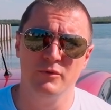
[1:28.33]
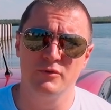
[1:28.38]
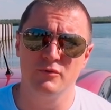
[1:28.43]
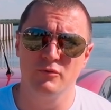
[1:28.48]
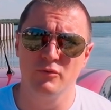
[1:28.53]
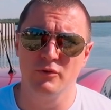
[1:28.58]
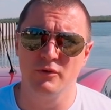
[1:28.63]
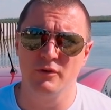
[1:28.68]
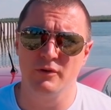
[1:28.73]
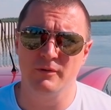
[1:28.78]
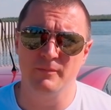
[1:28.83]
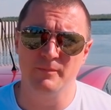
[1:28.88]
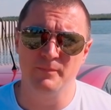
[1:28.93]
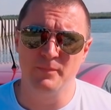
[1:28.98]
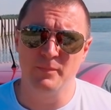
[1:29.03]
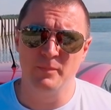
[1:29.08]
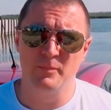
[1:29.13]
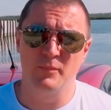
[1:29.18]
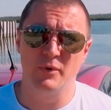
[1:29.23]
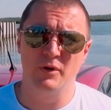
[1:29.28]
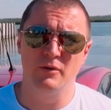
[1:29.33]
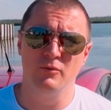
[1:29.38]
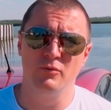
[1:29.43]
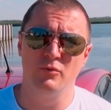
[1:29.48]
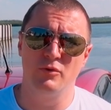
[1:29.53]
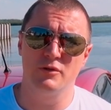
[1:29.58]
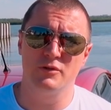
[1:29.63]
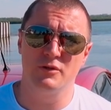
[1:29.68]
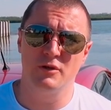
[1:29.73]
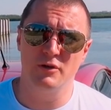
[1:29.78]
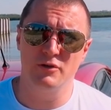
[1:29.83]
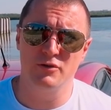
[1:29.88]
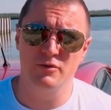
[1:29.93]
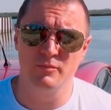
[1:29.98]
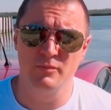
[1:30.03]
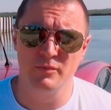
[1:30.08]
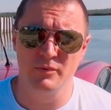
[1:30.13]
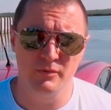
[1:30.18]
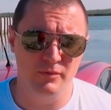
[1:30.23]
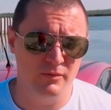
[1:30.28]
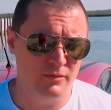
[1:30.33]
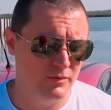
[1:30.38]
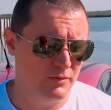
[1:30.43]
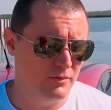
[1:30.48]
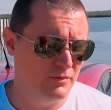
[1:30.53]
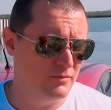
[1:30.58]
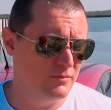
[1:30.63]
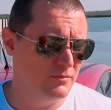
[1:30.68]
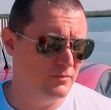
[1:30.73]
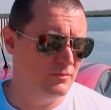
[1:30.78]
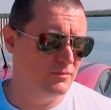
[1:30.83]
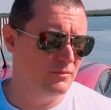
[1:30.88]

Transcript: сегодня про нее расскажем и